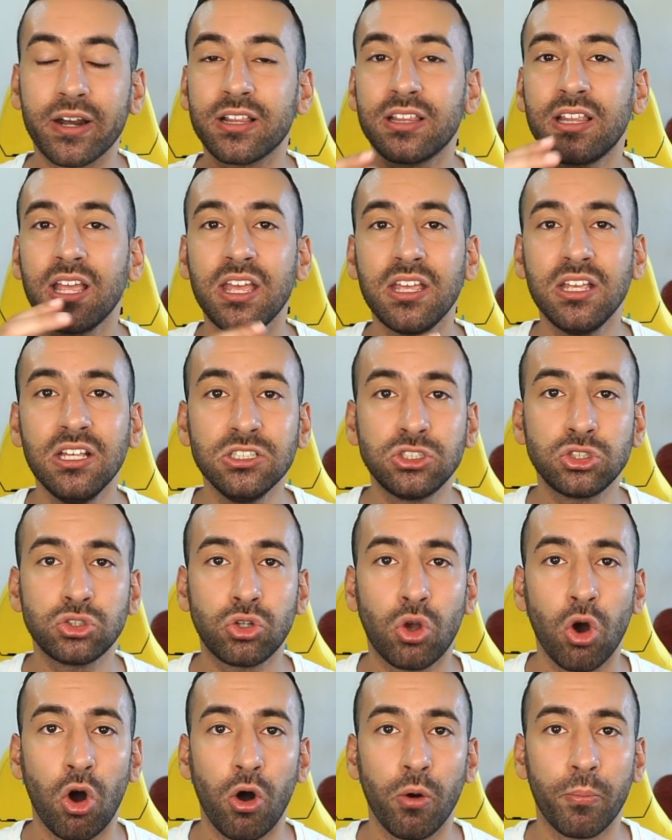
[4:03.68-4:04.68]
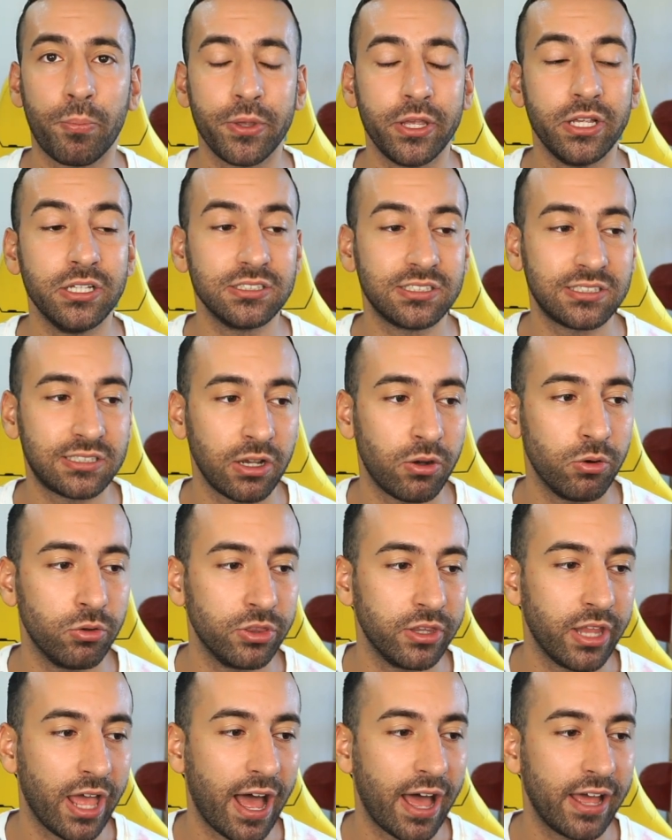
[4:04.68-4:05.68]
per degli scopi
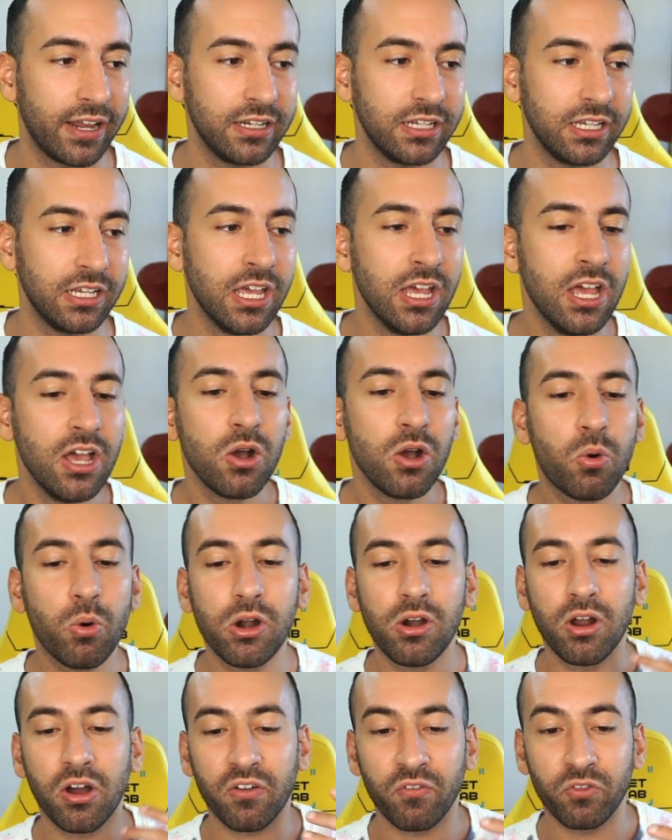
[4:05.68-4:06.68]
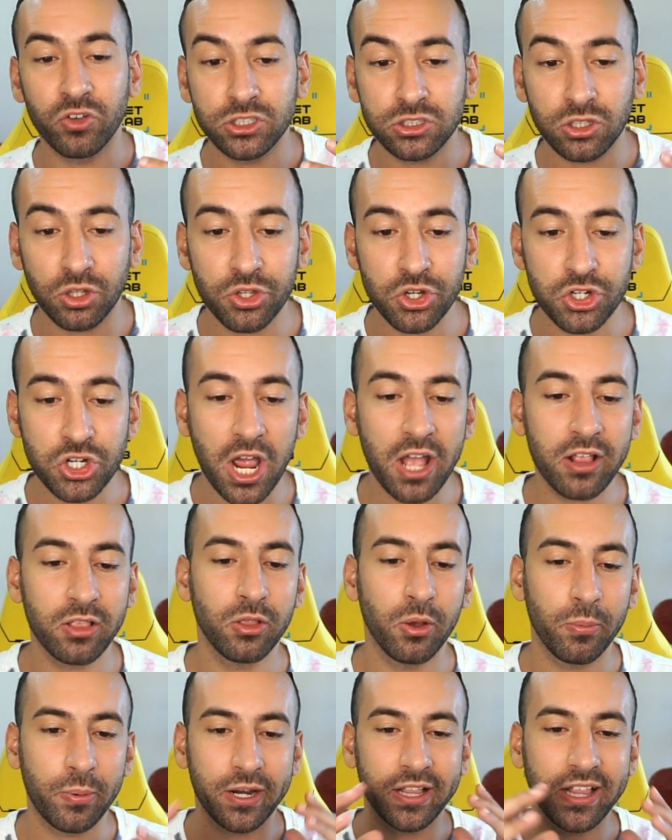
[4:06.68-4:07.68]
secondari. Quello che vi sto
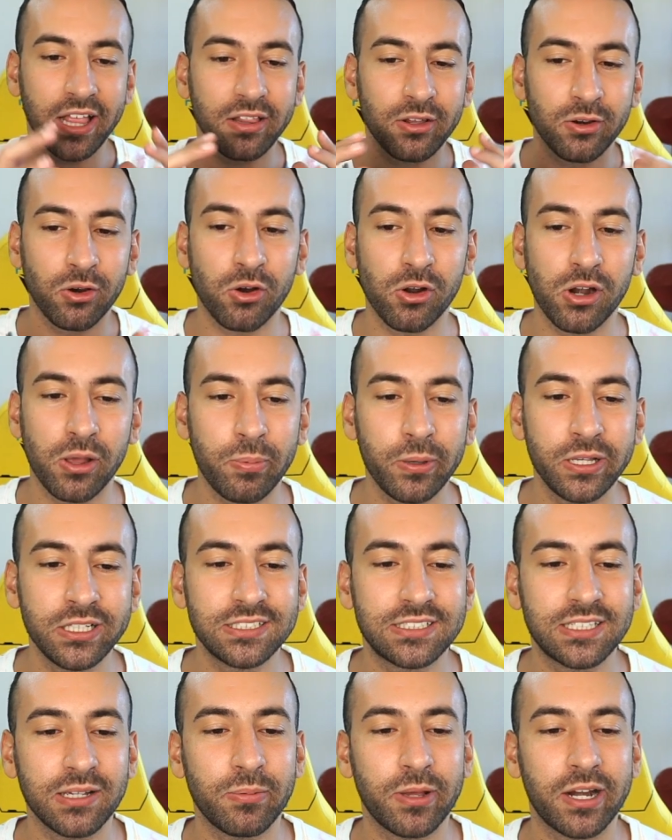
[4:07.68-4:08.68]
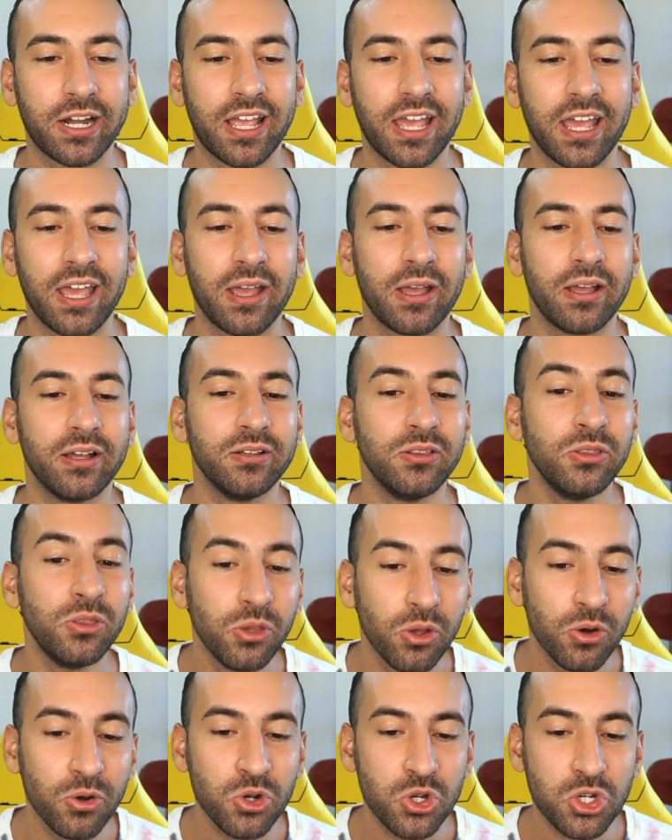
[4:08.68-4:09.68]
dicendo prendetelo con le pinze perché
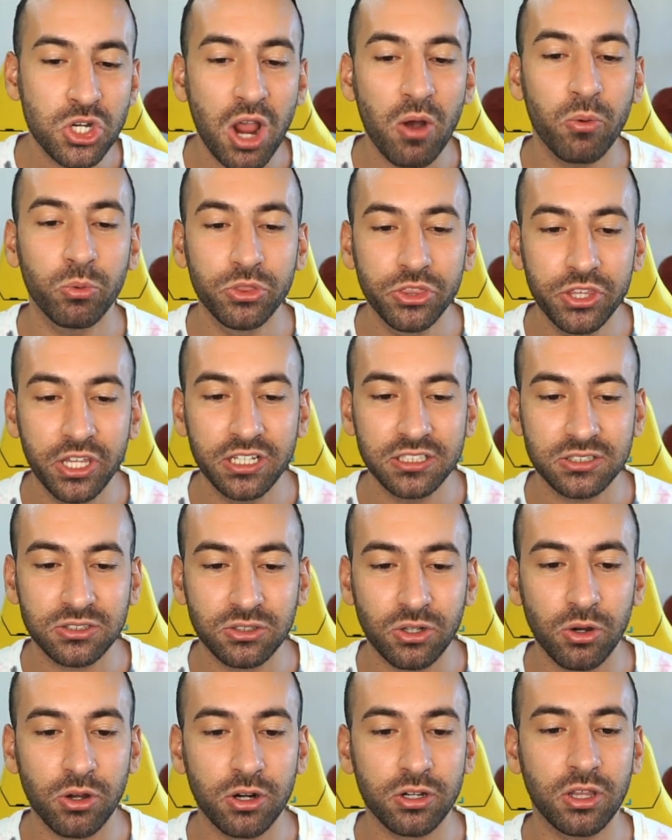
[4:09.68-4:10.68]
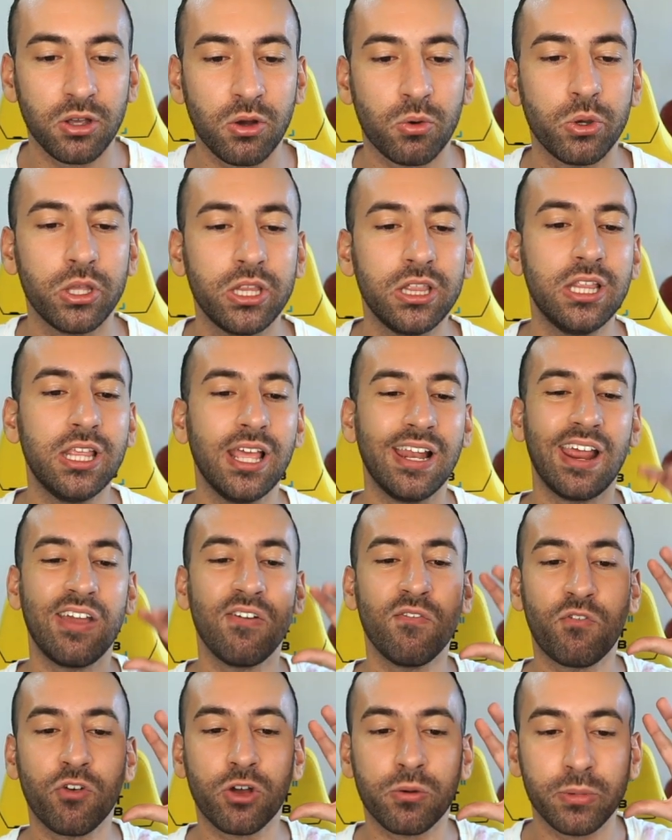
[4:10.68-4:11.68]
non c'è un Discord, quindi le
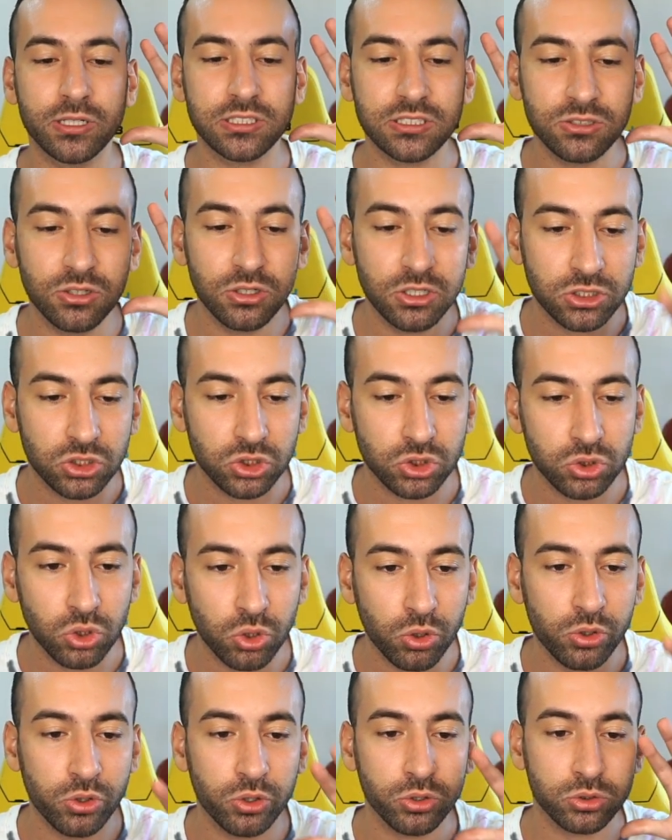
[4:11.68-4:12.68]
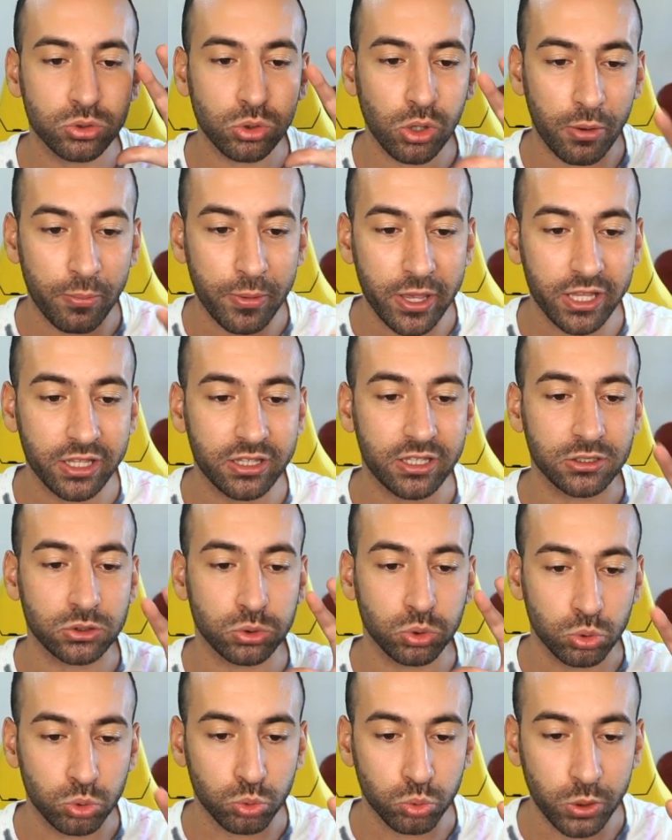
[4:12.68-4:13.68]
informazioni sono solamente
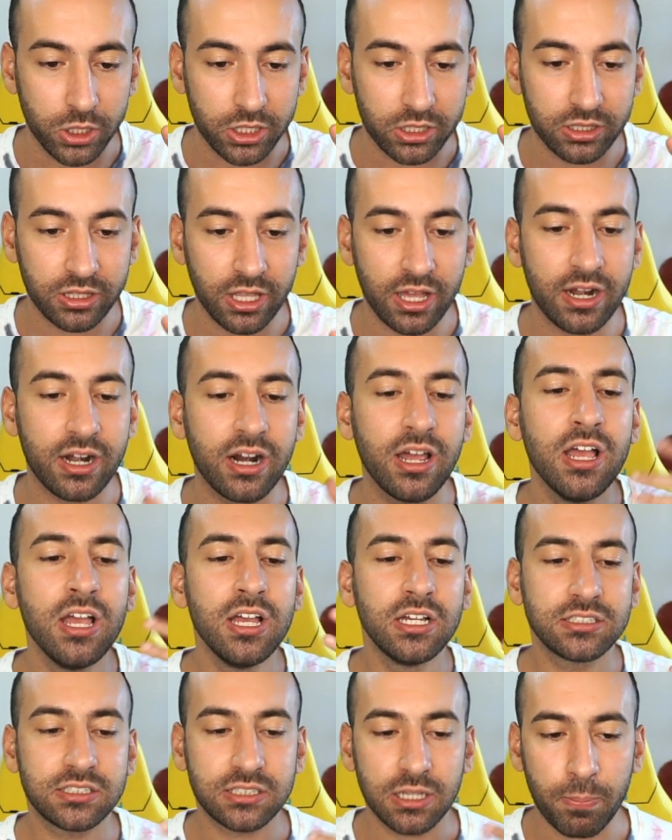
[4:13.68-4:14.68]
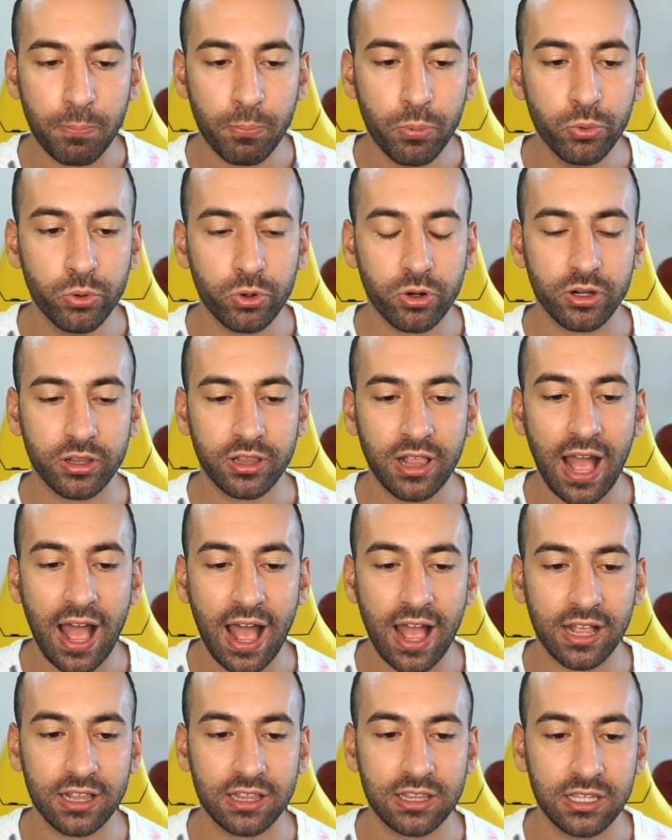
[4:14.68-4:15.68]
su Twitter, seppur
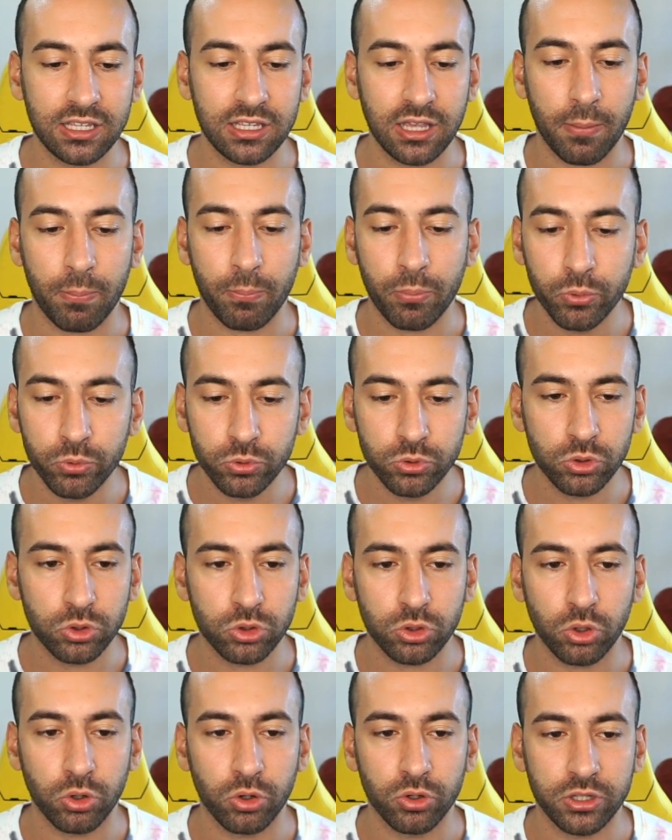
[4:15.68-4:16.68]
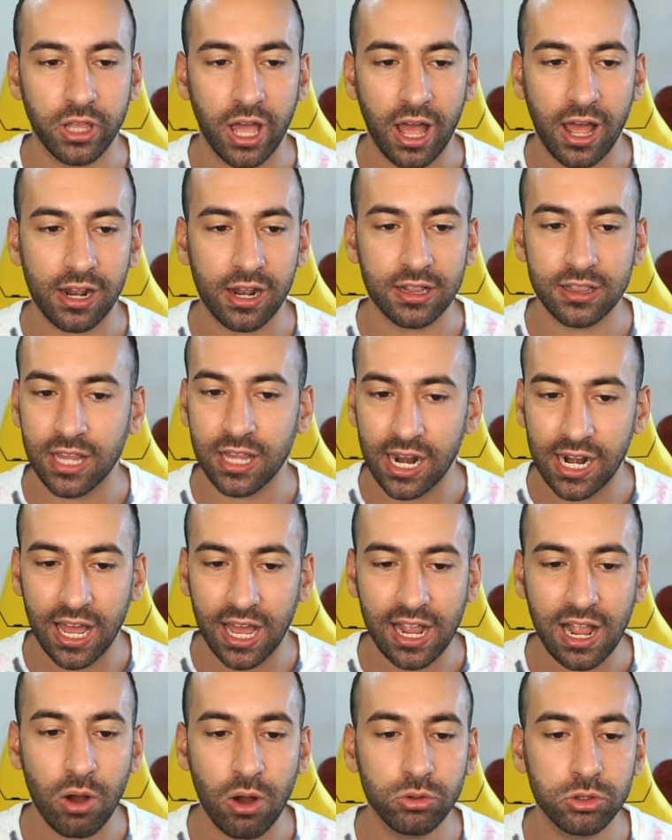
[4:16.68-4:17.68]
dati appunto da,
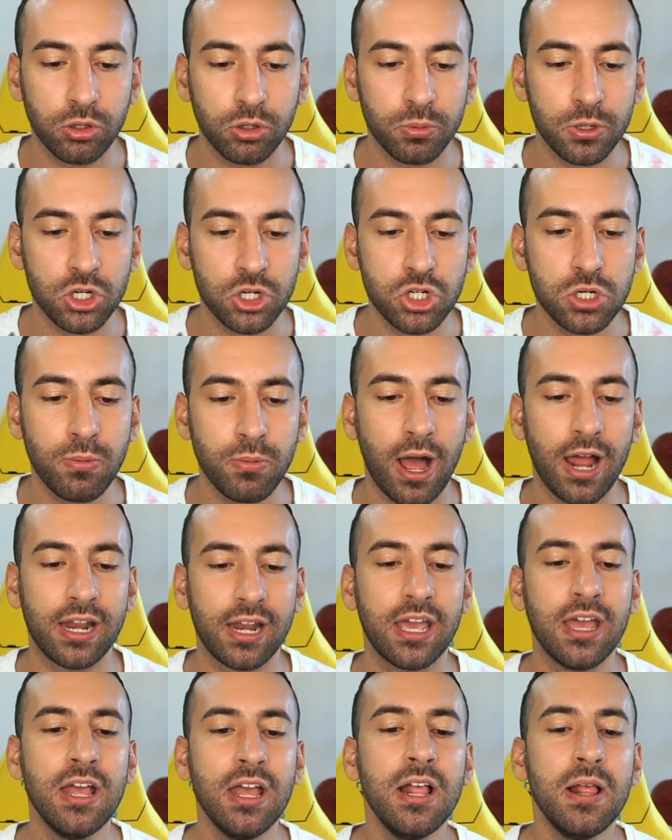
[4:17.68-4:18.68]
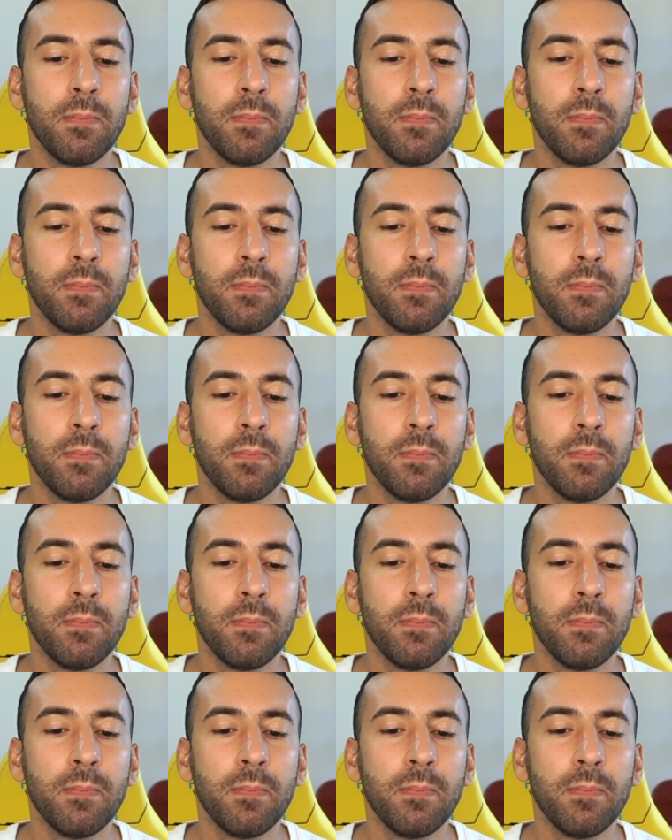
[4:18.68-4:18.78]
dall'account principale,